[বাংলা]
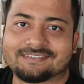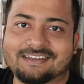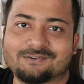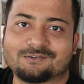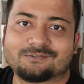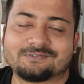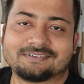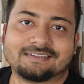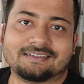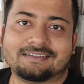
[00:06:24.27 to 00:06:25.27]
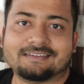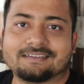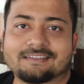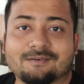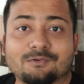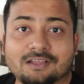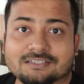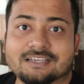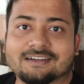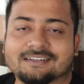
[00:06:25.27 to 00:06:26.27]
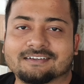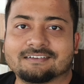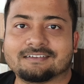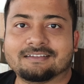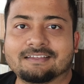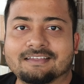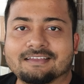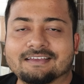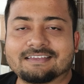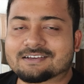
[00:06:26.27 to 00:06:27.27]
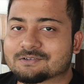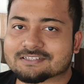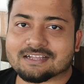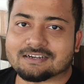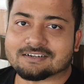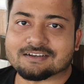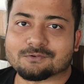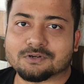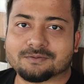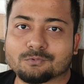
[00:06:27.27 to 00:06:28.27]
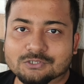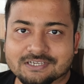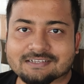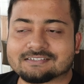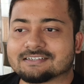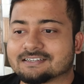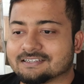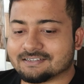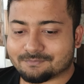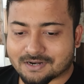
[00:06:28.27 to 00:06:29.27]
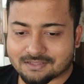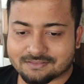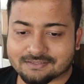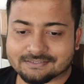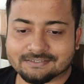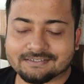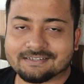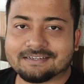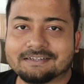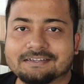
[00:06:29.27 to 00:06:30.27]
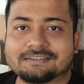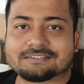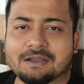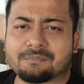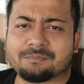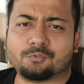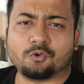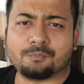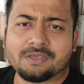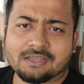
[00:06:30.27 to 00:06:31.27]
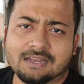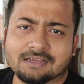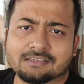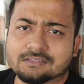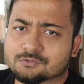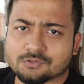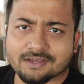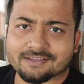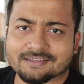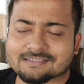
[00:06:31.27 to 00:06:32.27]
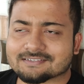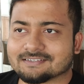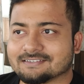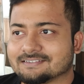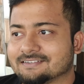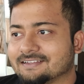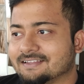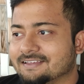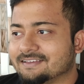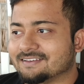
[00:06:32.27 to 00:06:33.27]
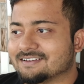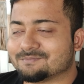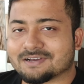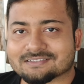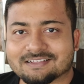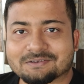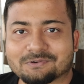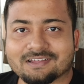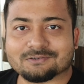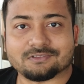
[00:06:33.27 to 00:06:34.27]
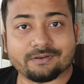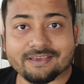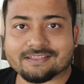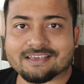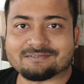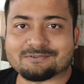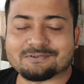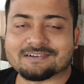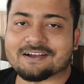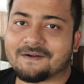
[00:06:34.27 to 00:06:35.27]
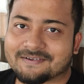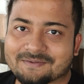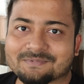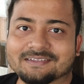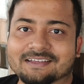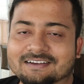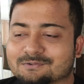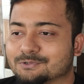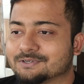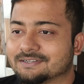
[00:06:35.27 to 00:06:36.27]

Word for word: হ্যালো কেমন লাগছে জায়গাটা এখন স্নান টান করে বসে আছি এখানে বারান্দাতে সামনে পুরো মেঘলা কিচ্ছু দেখা যাচ্ছে না মা স্নান করে আসলে তো খেতে যাবো খাবারটা আপনাকে দেখাবো